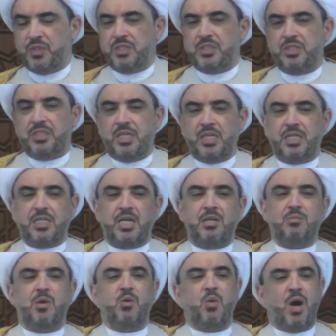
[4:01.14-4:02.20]
تلك
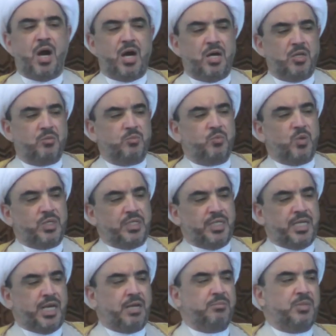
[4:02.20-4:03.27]
المواهب
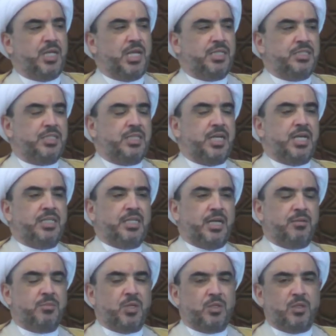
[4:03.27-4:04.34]
والنعم التي
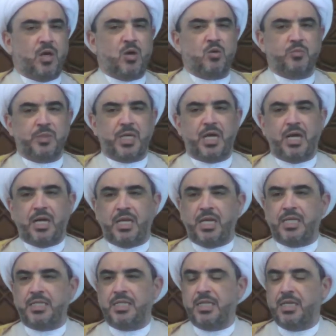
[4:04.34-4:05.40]
انعم الله بها
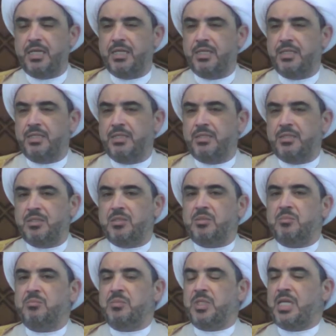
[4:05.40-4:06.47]
عليه
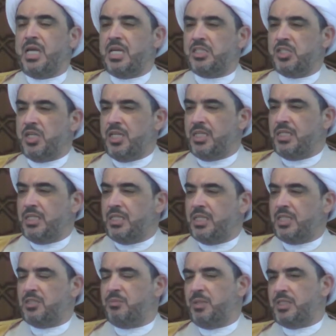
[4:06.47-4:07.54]
من اجل
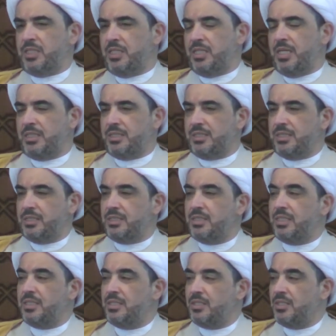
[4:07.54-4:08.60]
خدمه الناس
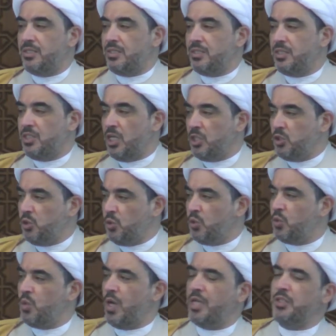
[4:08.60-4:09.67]

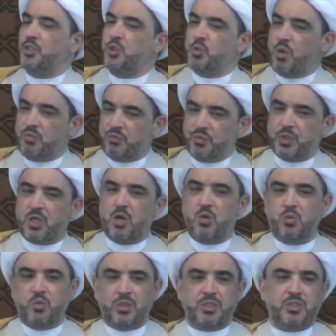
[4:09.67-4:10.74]
يدعو ان
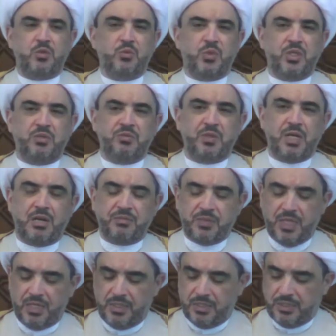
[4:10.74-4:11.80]
يوفقه لتوظيفها
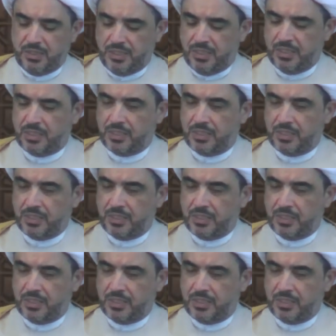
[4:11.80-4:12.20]
في هذا الطريق